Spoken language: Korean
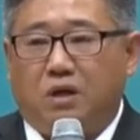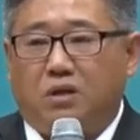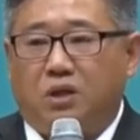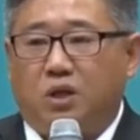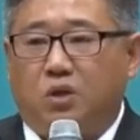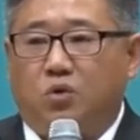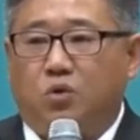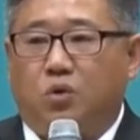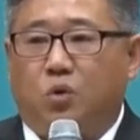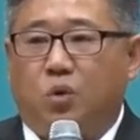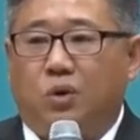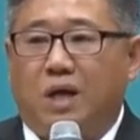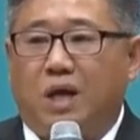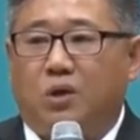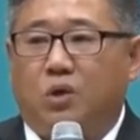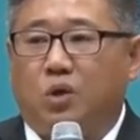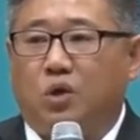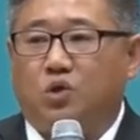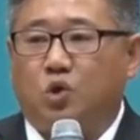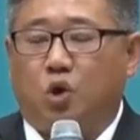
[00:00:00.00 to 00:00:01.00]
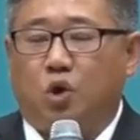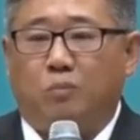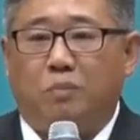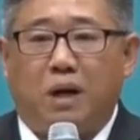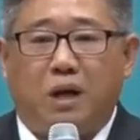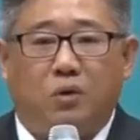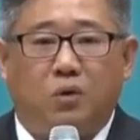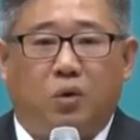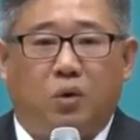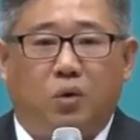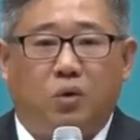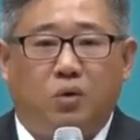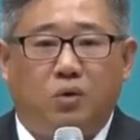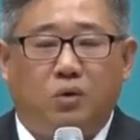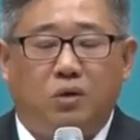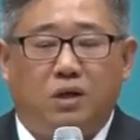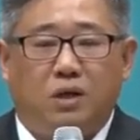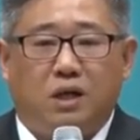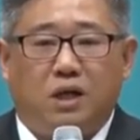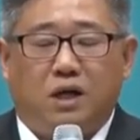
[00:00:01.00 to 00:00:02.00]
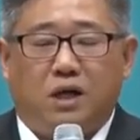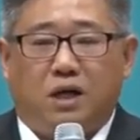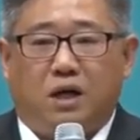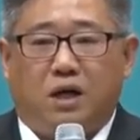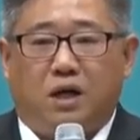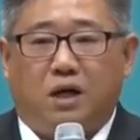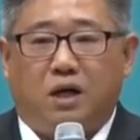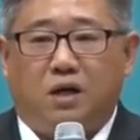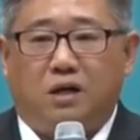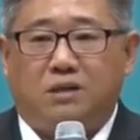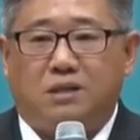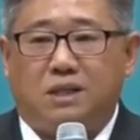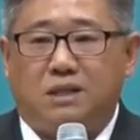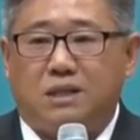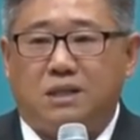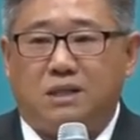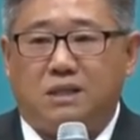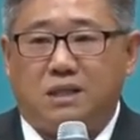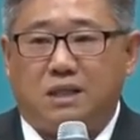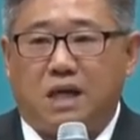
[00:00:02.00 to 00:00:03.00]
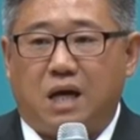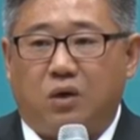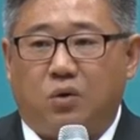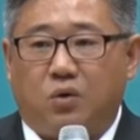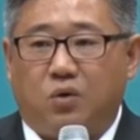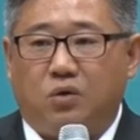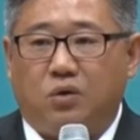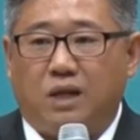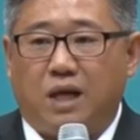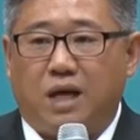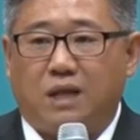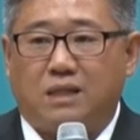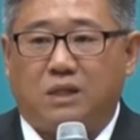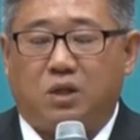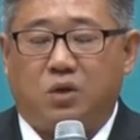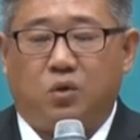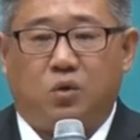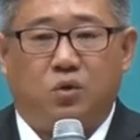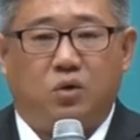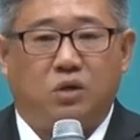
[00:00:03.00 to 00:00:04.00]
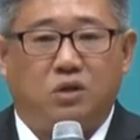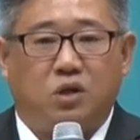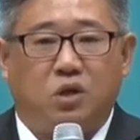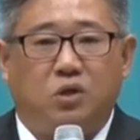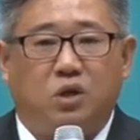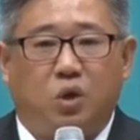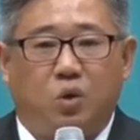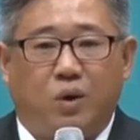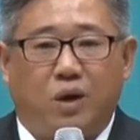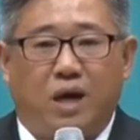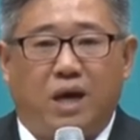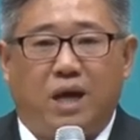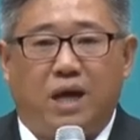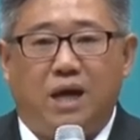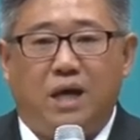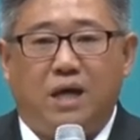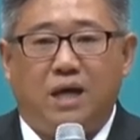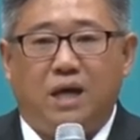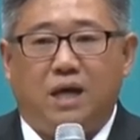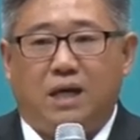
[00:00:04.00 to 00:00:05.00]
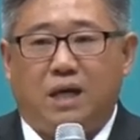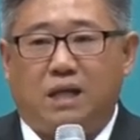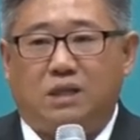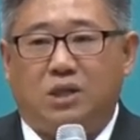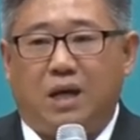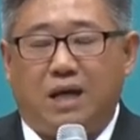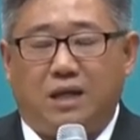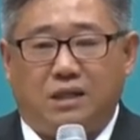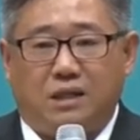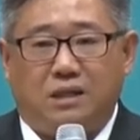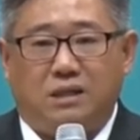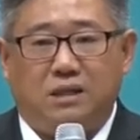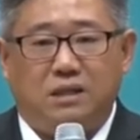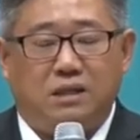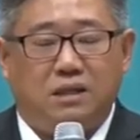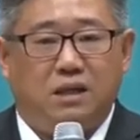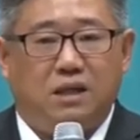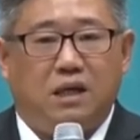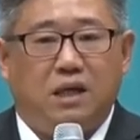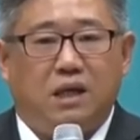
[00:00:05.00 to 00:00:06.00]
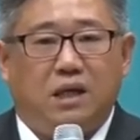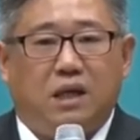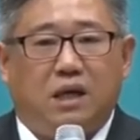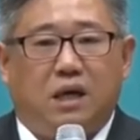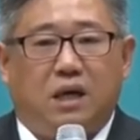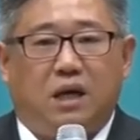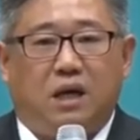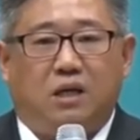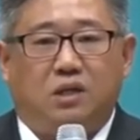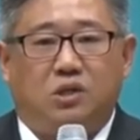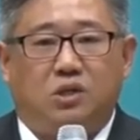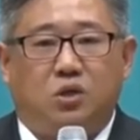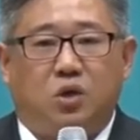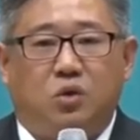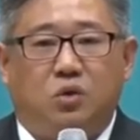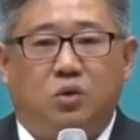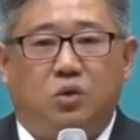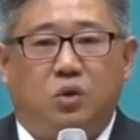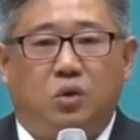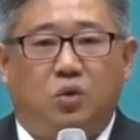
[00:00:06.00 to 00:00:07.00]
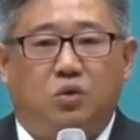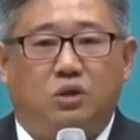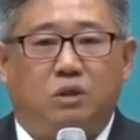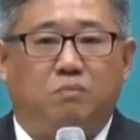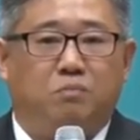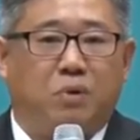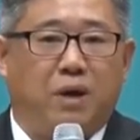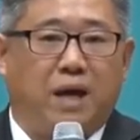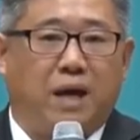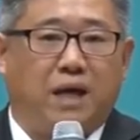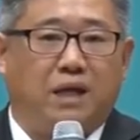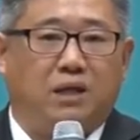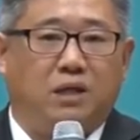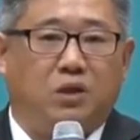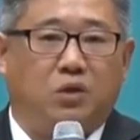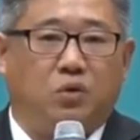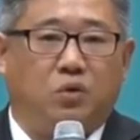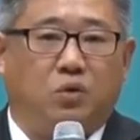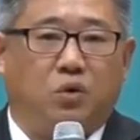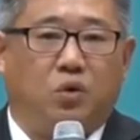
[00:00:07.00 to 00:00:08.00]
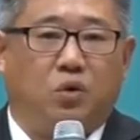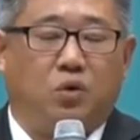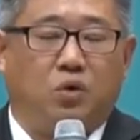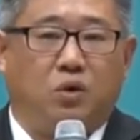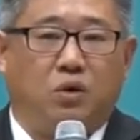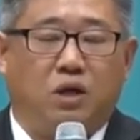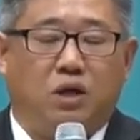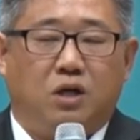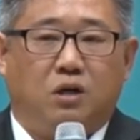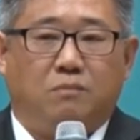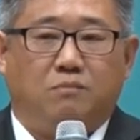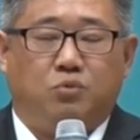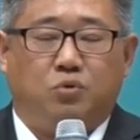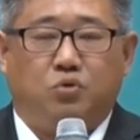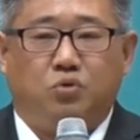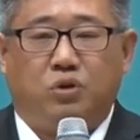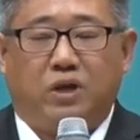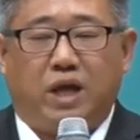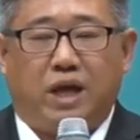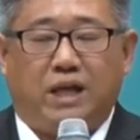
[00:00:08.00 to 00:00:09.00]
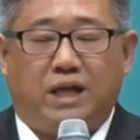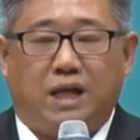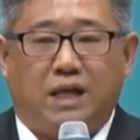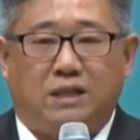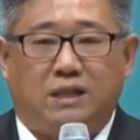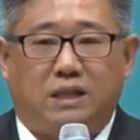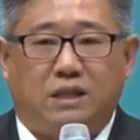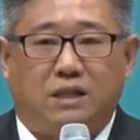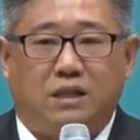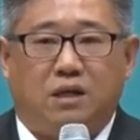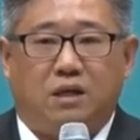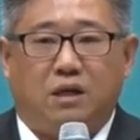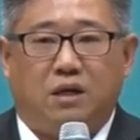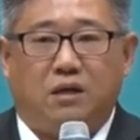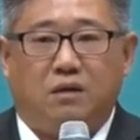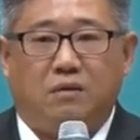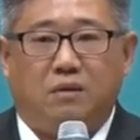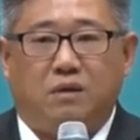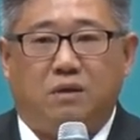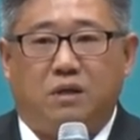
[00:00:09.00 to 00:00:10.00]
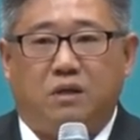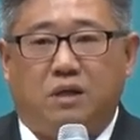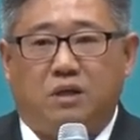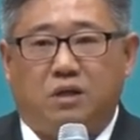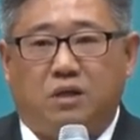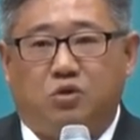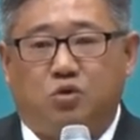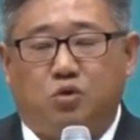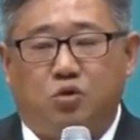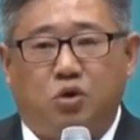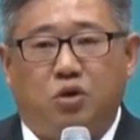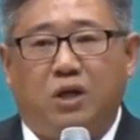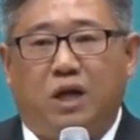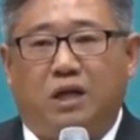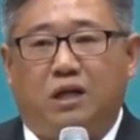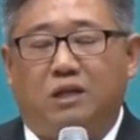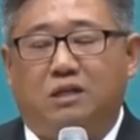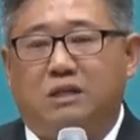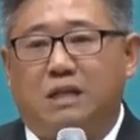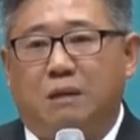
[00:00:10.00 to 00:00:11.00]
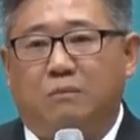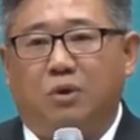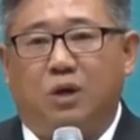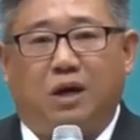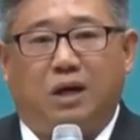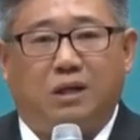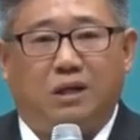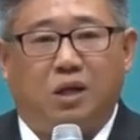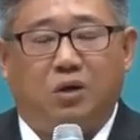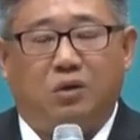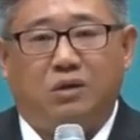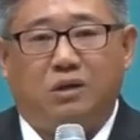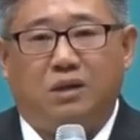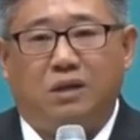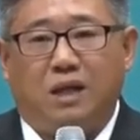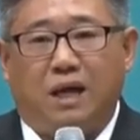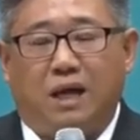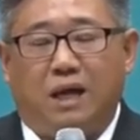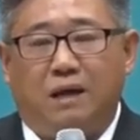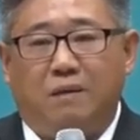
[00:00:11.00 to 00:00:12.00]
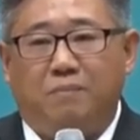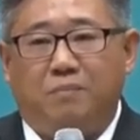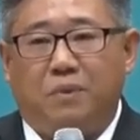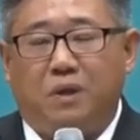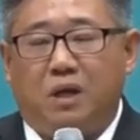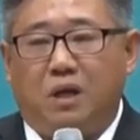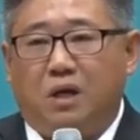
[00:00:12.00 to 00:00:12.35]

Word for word: 그리고 고등학교를 졸업하고 어, CCC라고 대학교 선교회에서 하는 어, 선교 집회 그리고 또 부흥회 내지 어, 수련회를 참여하게 되었는데